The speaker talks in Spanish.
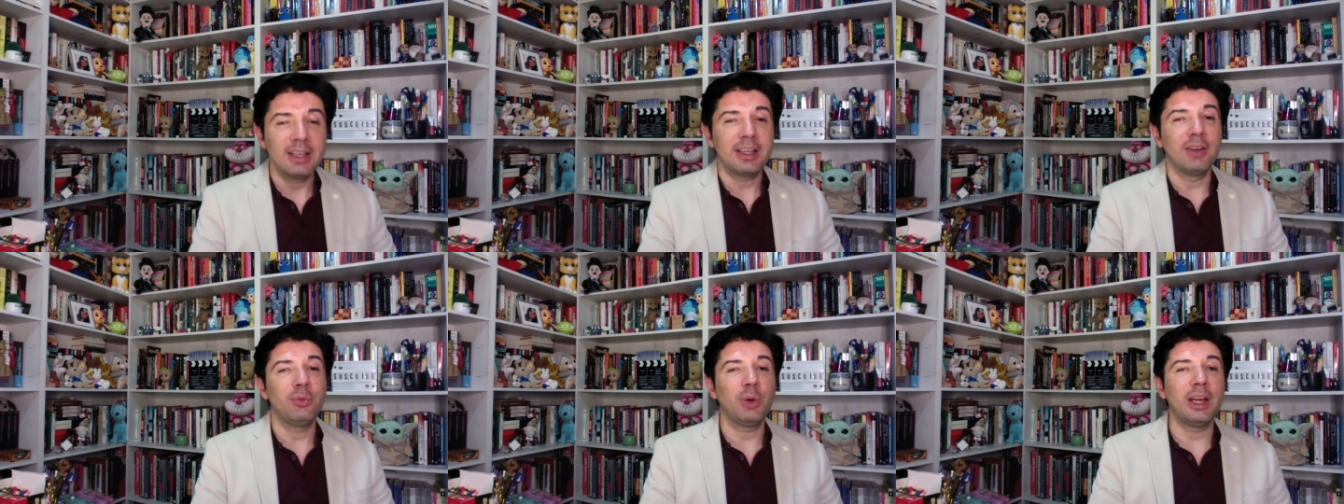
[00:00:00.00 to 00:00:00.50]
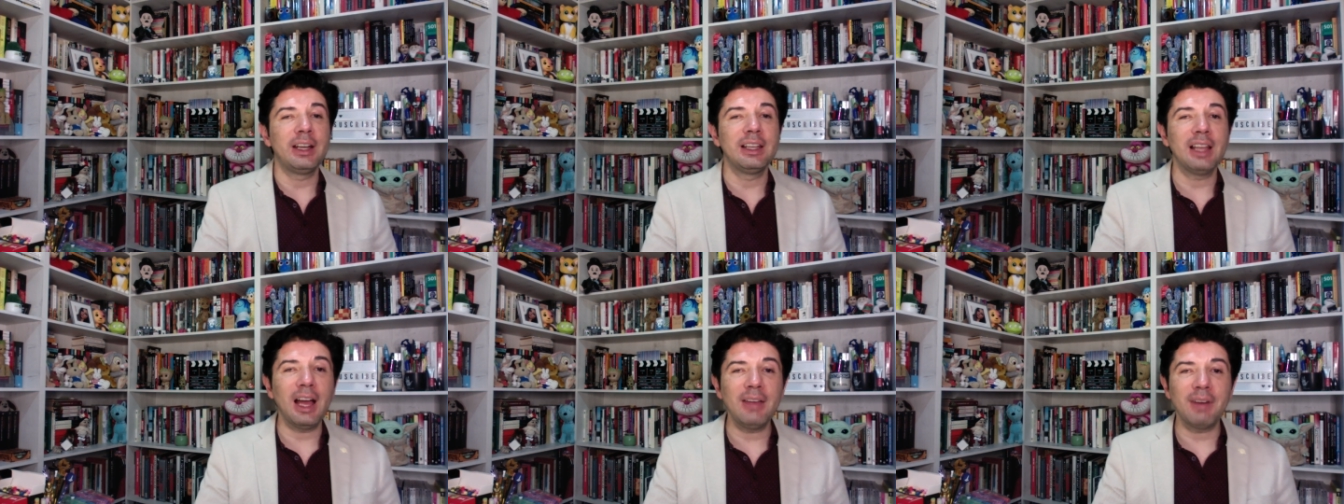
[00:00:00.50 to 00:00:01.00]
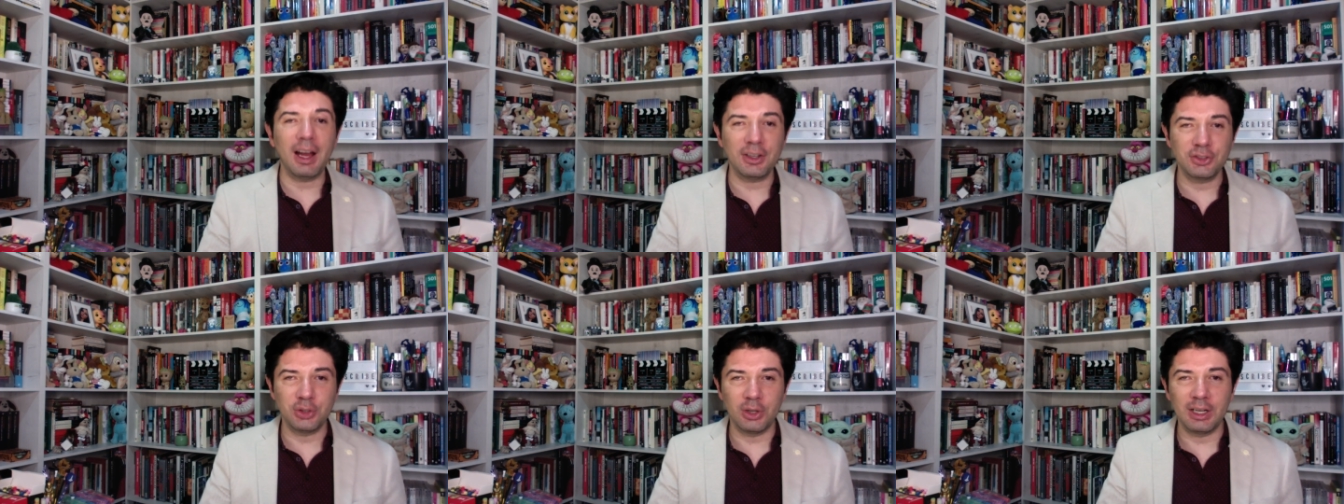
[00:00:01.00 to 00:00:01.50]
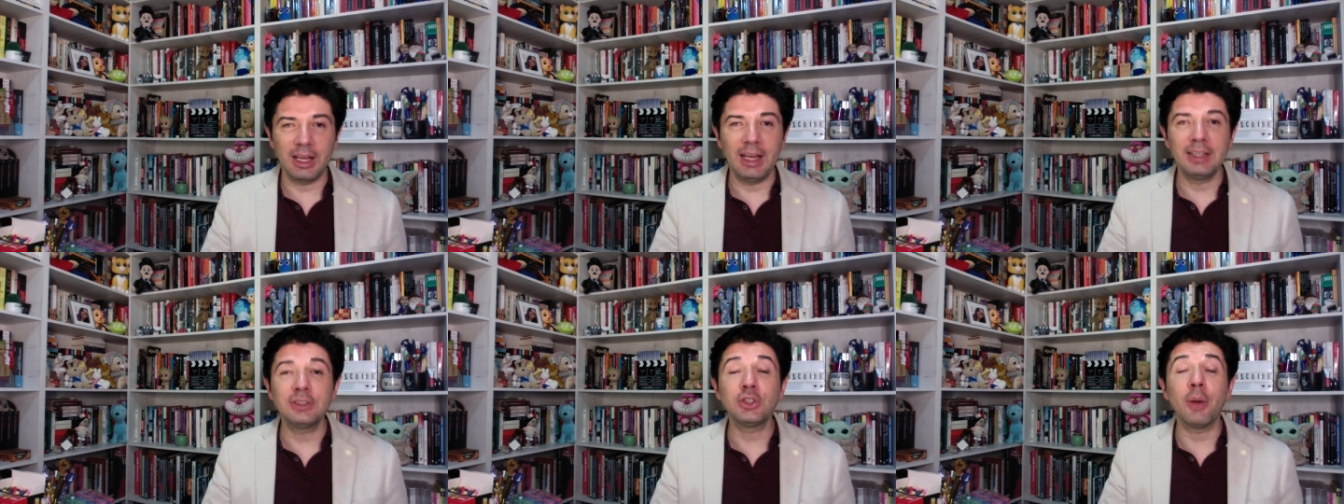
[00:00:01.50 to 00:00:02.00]
que fue en live action
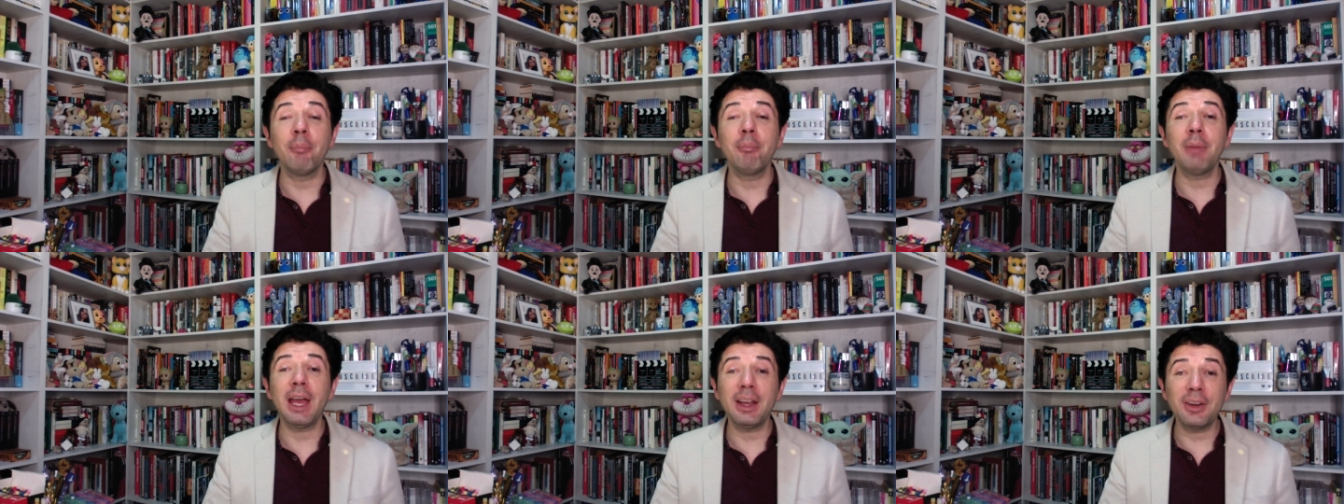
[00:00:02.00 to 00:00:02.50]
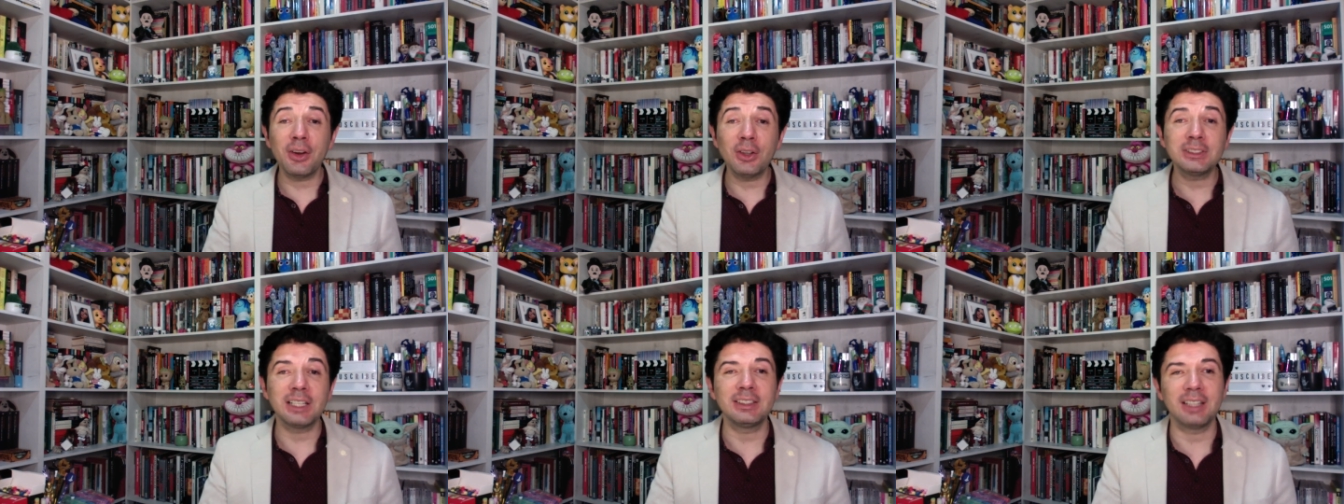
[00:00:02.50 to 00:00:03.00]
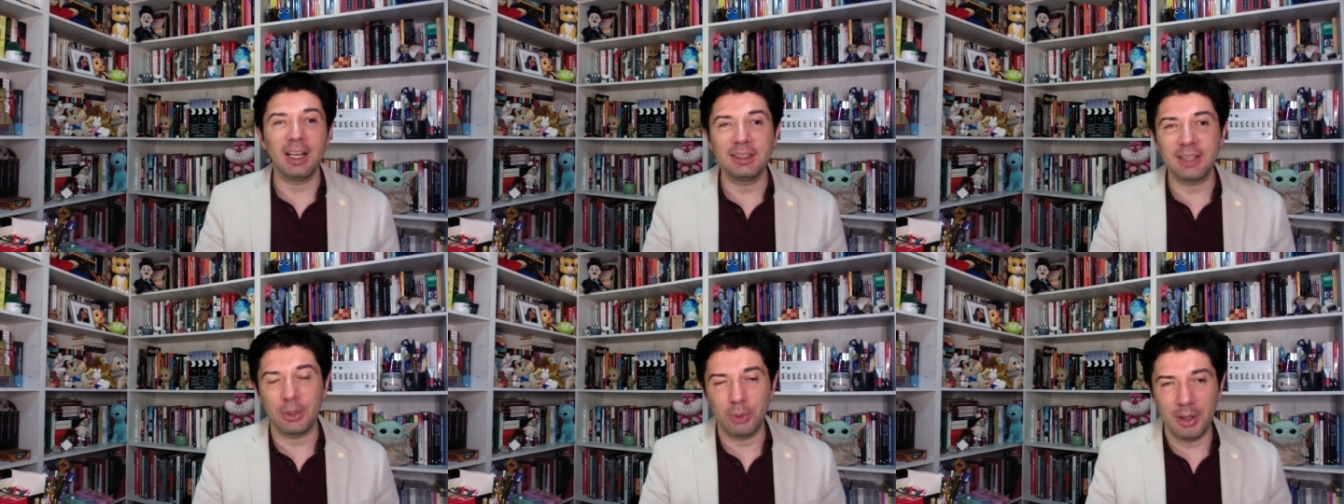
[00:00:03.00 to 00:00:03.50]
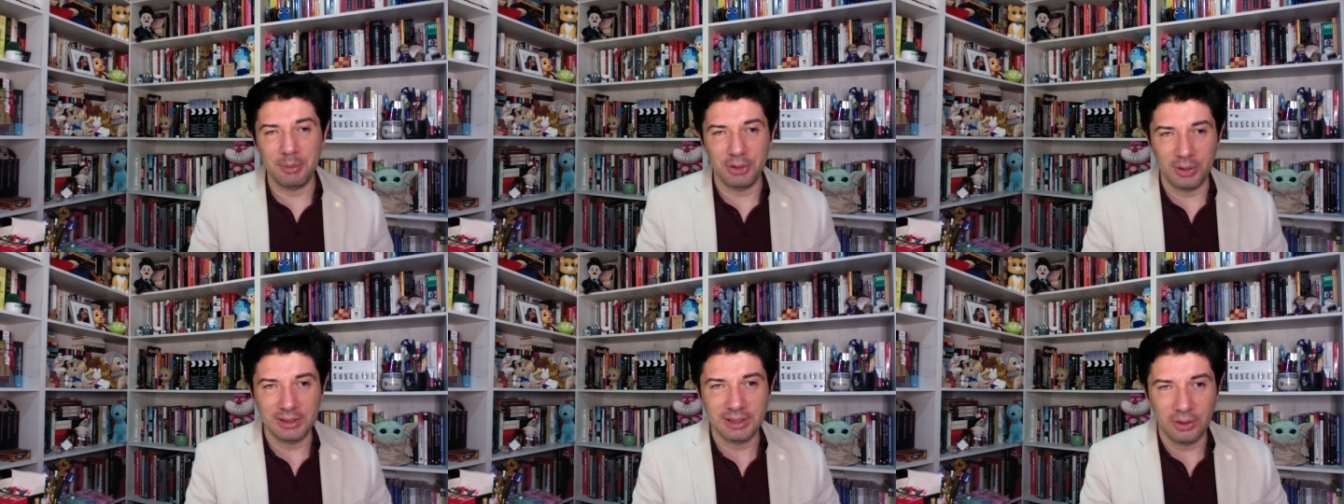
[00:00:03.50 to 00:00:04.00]
e hizo menos de 39
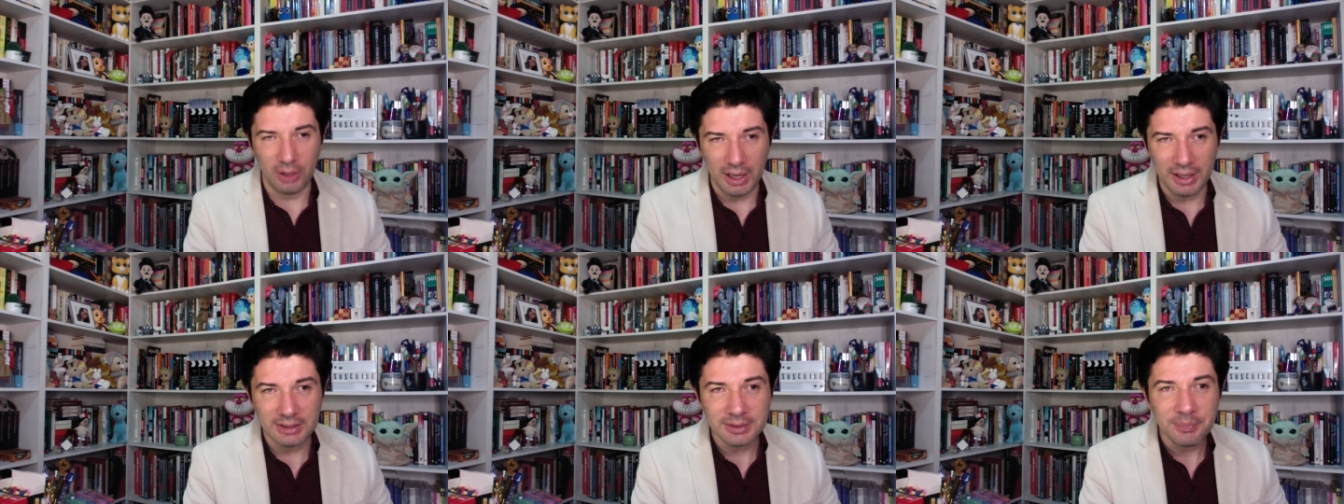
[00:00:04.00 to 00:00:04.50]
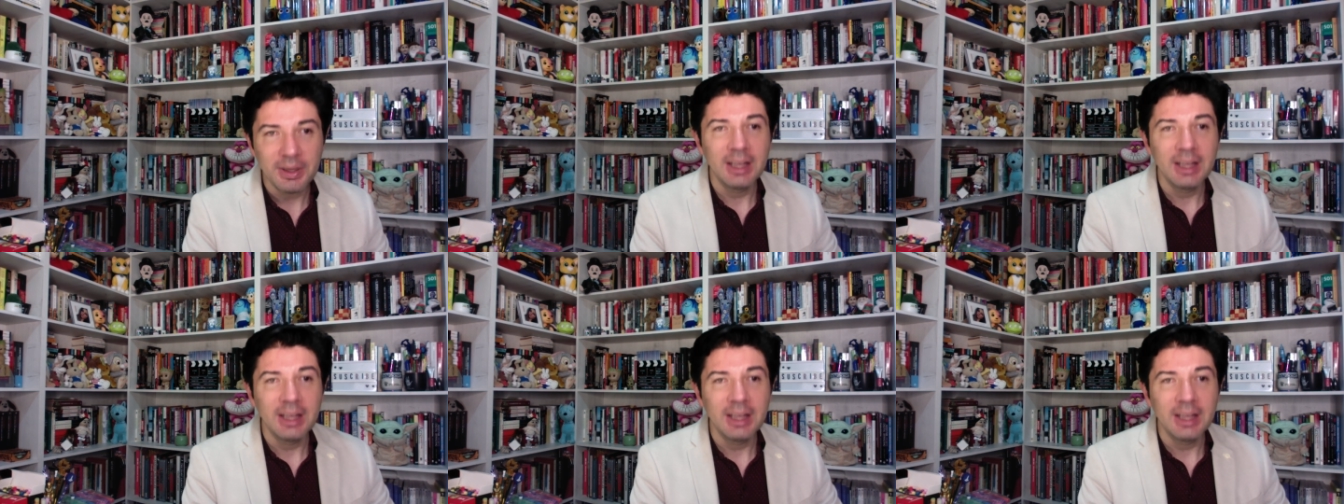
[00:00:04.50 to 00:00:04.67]
millones de dólares,